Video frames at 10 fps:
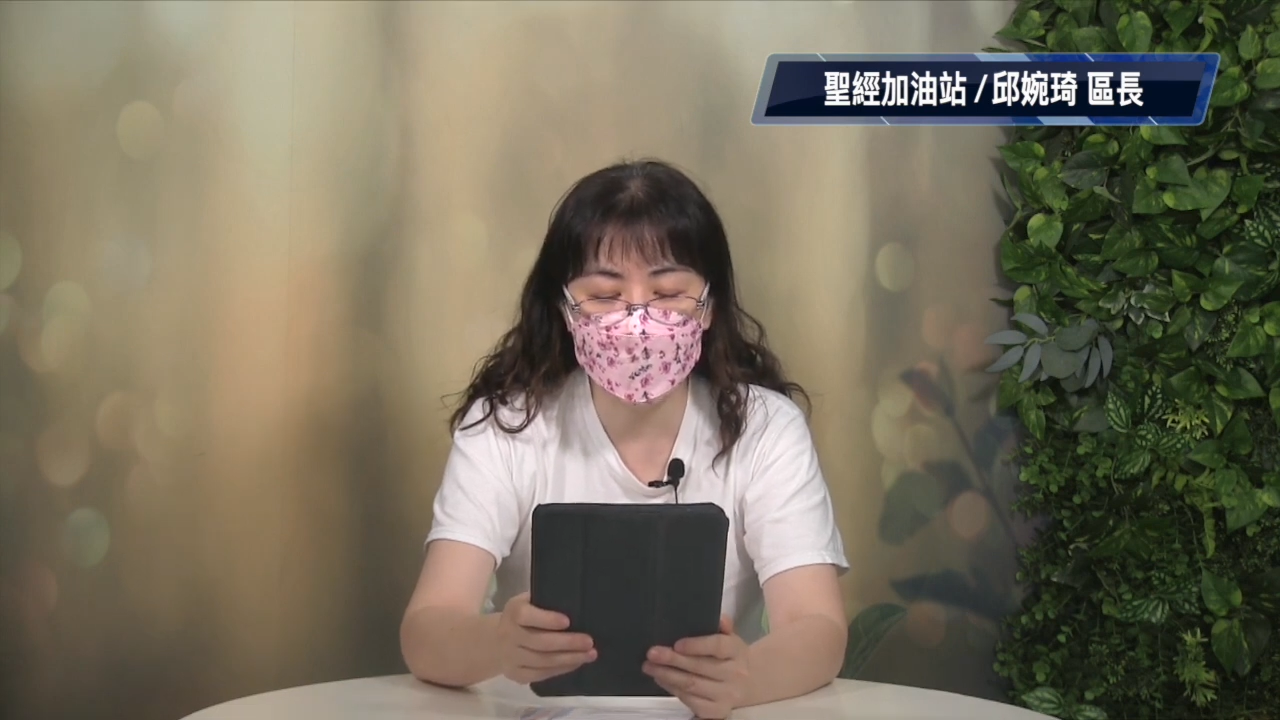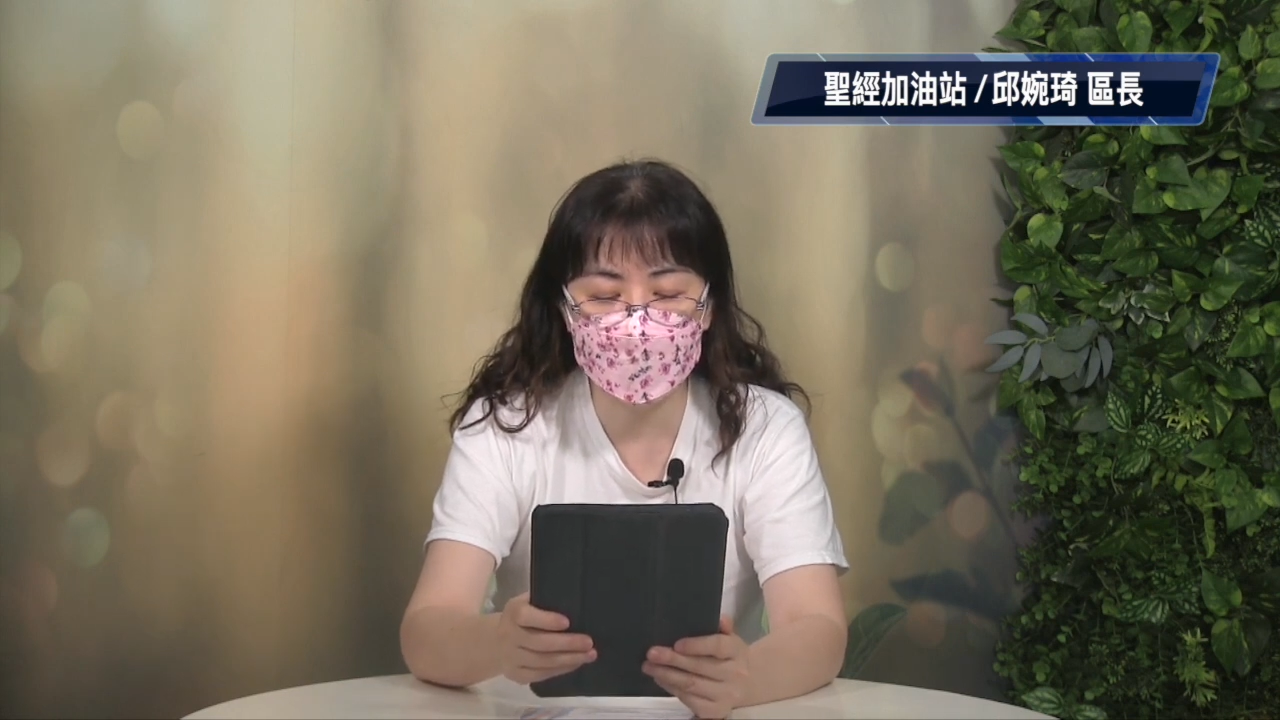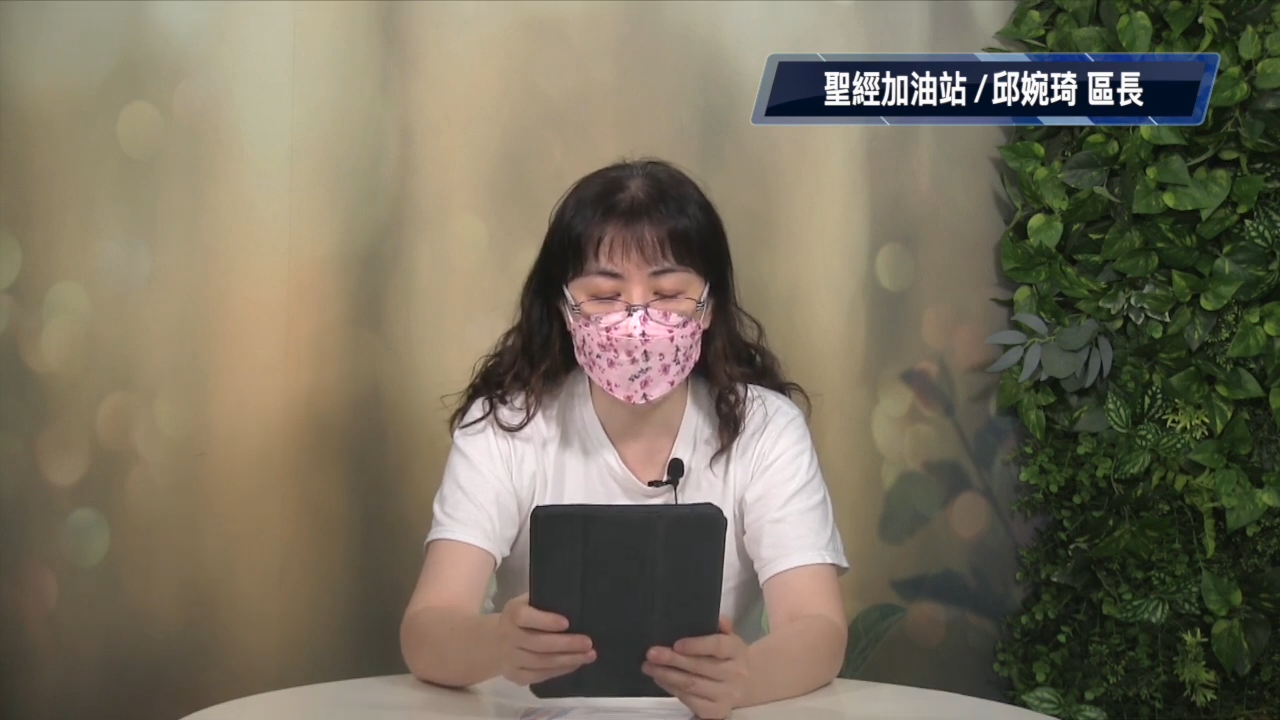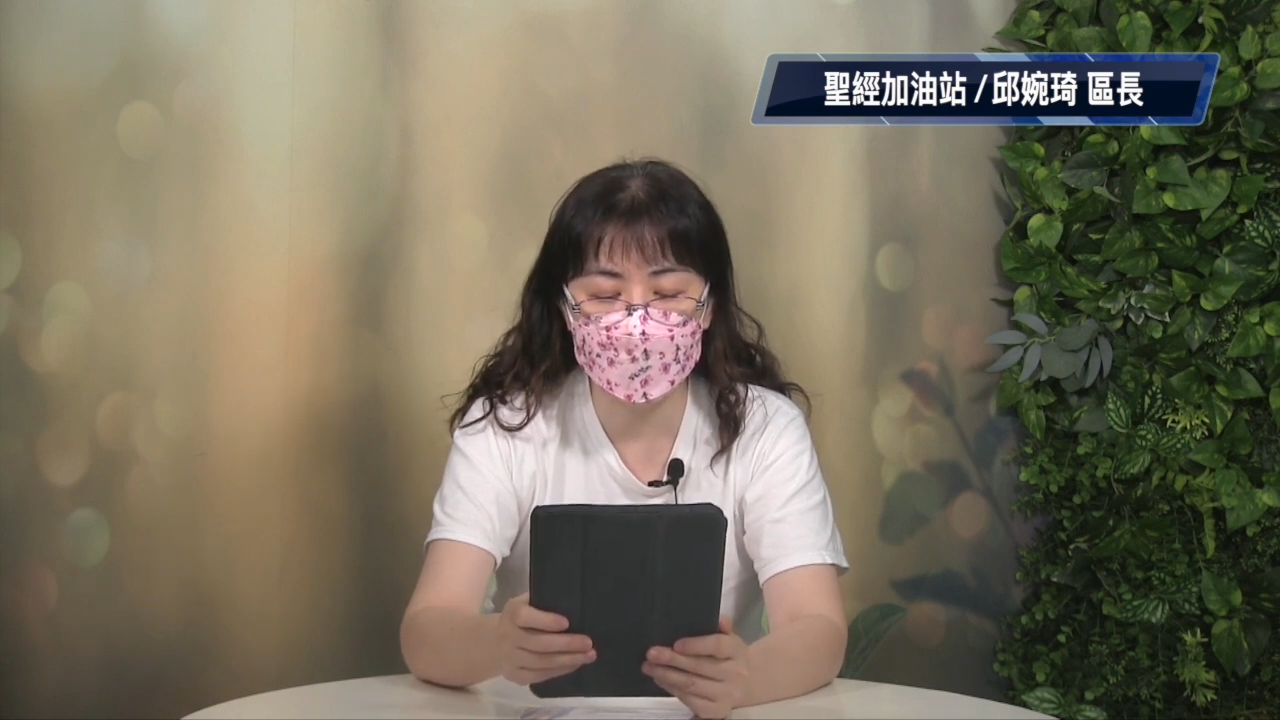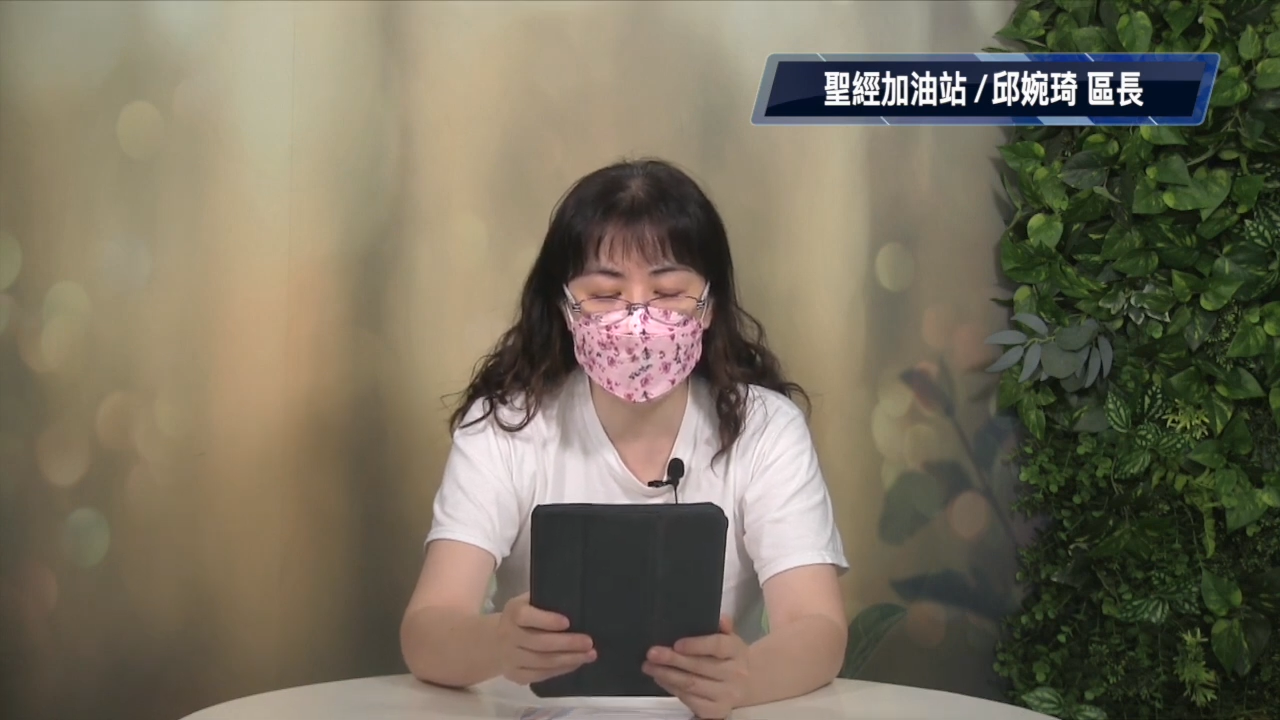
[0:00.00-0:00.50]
不得